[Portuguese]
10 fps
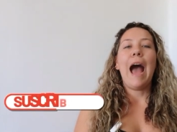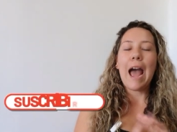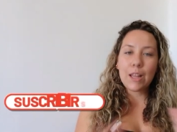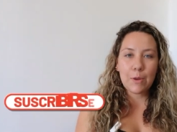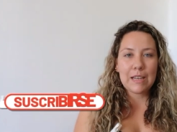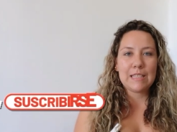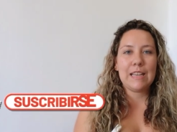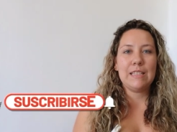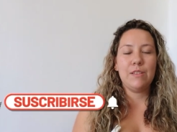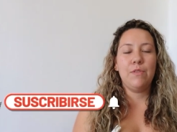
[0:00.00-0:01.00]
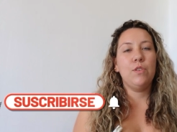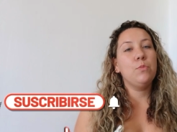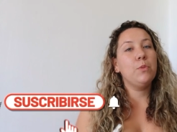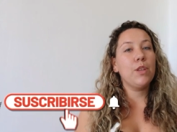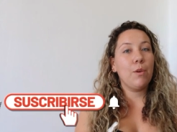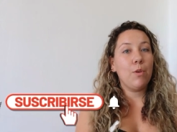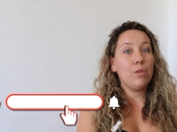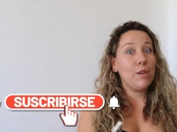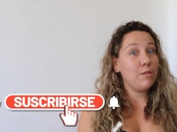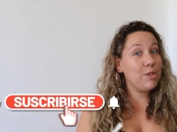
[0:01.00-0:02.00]
atualizar esse vídeo, porque o
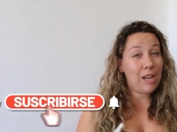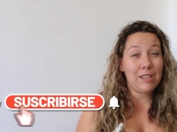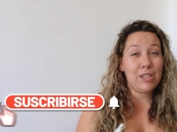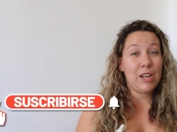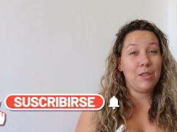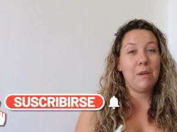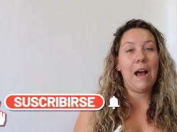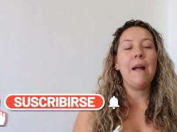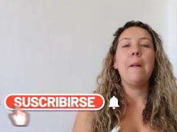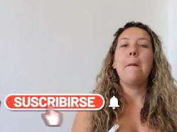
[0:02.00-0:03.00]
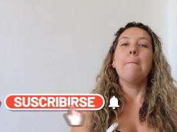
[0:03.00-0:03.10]
outro eu já tirei do ar